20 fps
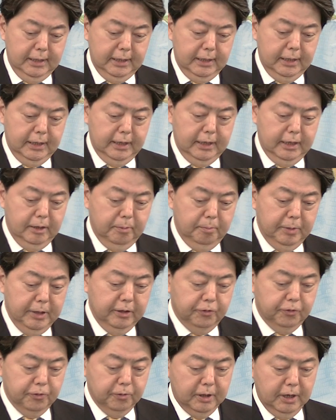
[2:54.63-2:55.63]

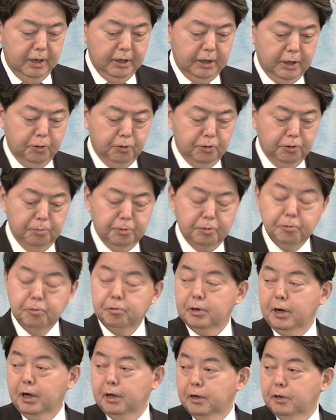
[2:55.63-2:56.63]
米中関係及び
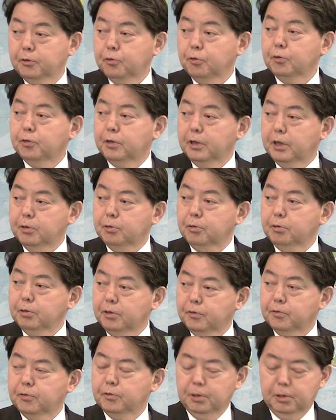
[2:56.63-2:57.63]
ウクライナ情勢等
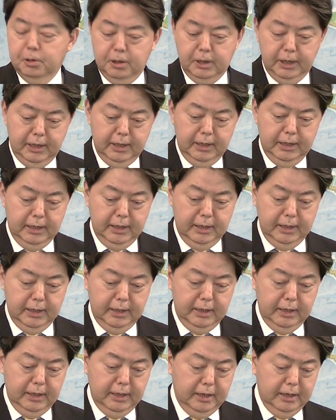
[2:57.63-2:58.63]
について、
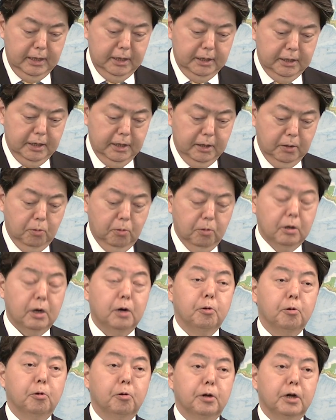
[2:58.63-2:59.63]
意見交
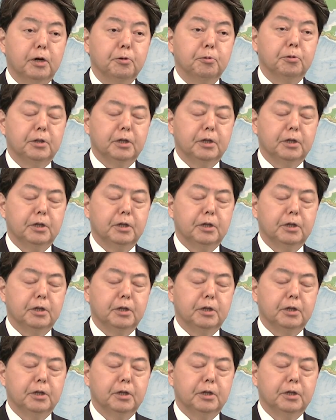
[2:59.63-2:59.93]
換を行う予